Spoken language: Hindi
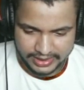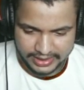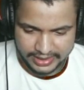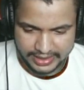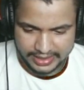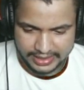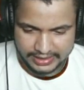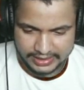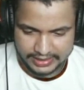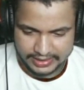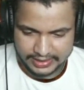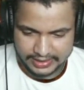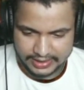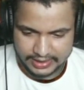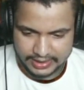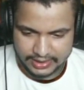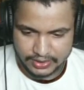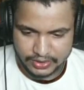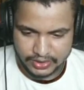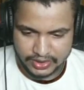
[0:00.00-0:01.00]
ठीक है गाइस
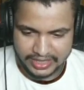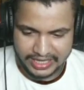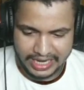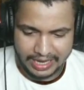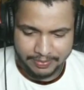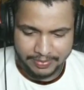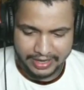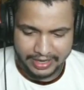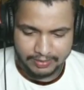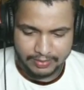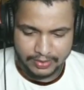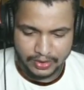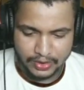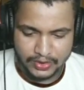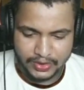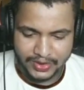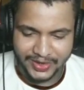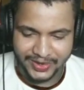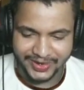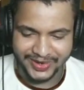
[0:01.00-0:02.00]
तो यहाँ पे हम
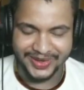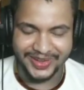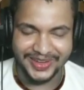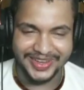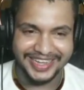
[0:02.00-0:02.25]
लोग को